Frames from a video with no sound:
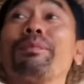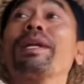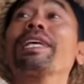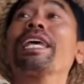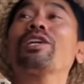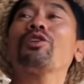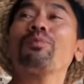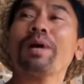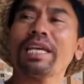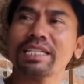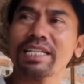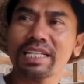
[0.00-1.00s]
Men gitu
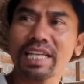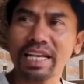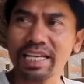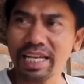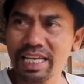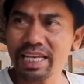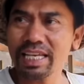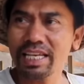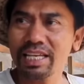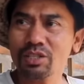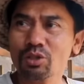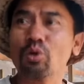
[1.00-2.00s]
payasannya ini,
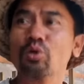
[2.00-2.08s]
sok